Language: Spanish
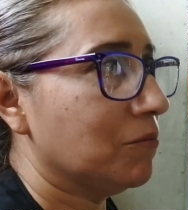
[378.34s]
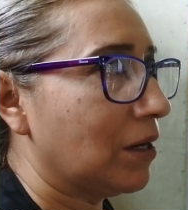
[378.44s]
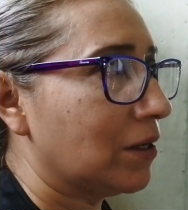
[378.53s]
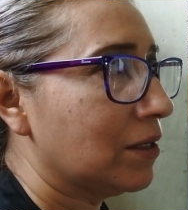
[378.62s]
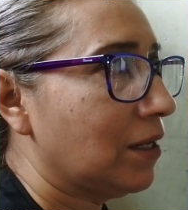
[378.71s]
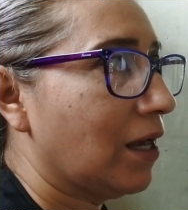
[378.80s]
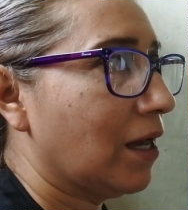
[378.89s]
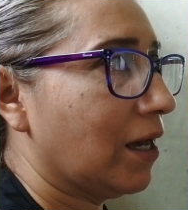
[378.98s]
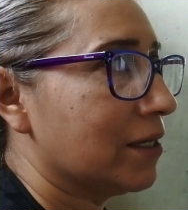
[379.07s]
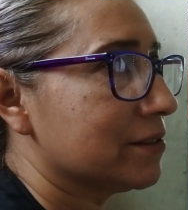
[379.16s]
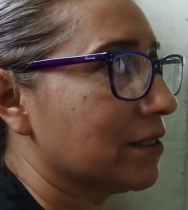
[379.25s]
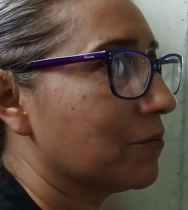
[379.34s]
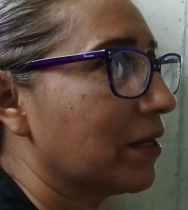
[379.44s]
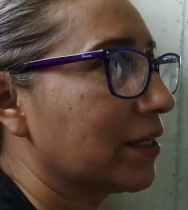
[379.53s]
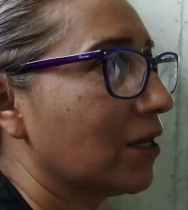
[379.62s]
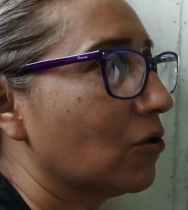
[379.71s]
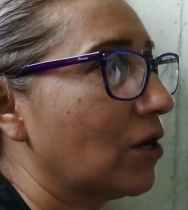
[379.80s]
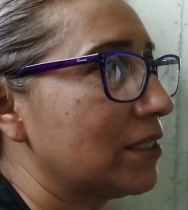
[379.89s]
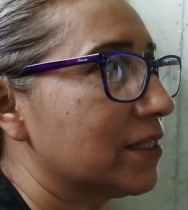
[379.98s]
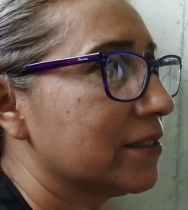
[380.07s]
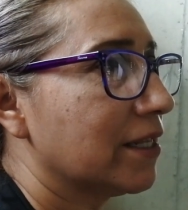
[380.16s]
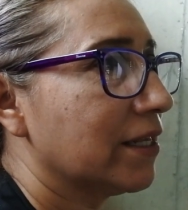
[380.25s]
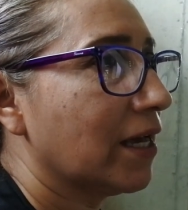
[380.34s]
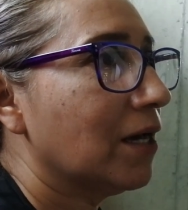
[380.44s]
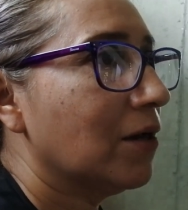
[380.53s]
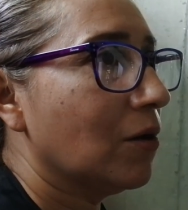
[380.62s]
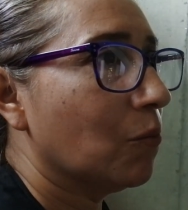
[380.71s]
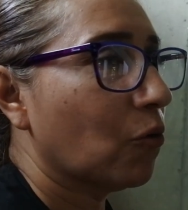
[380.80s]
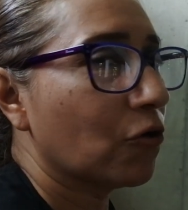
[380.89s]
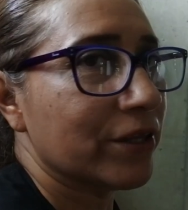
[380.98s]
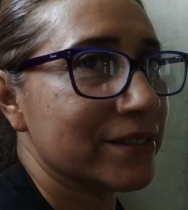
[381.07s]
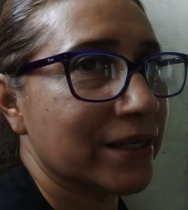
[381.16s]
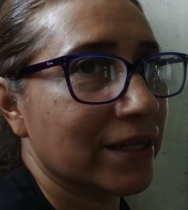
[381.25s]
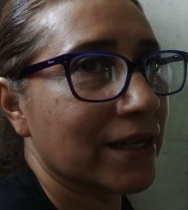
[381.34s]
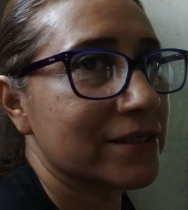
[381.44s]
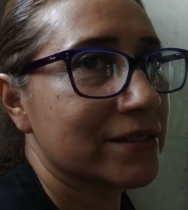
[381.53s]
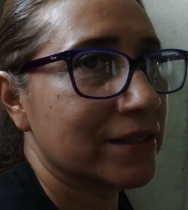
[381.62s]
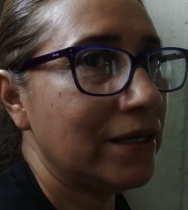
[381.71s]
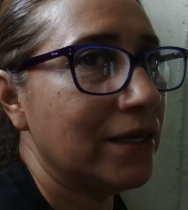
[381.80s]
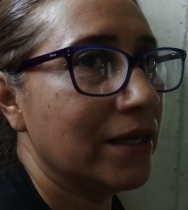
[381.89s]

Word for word: van a estar marcados la estantería por decenas.